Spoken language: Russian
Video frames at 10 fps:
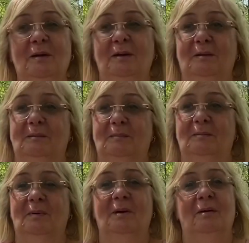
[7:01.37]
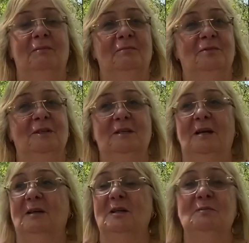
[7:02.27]
э, всегда,
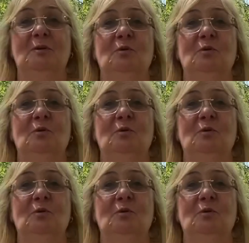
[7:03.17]
когда смотрю